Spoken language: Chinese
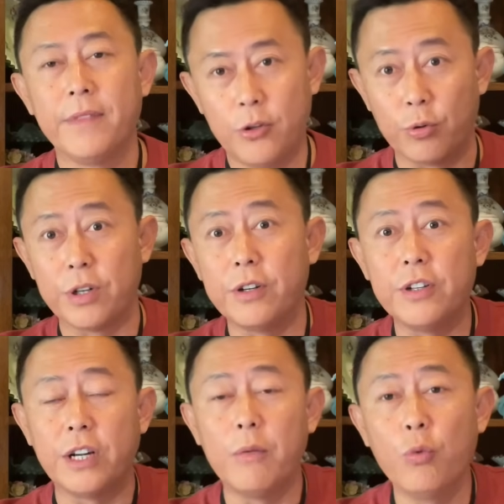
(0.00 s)
就是
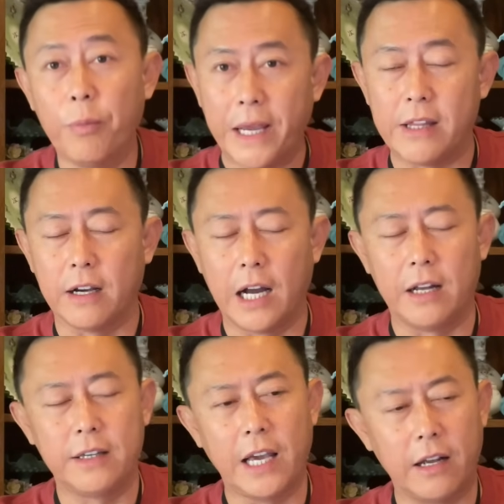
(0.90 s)
人物背景
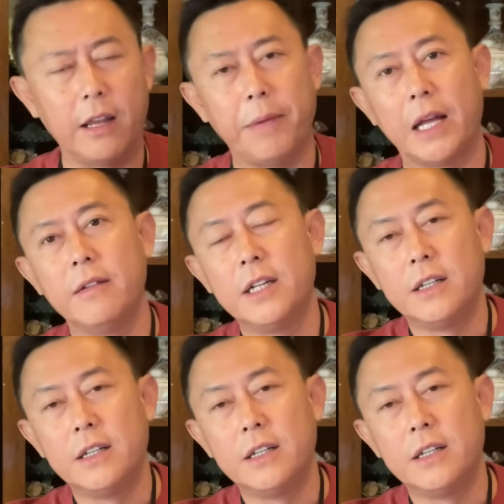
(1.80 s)
啊，电影里面，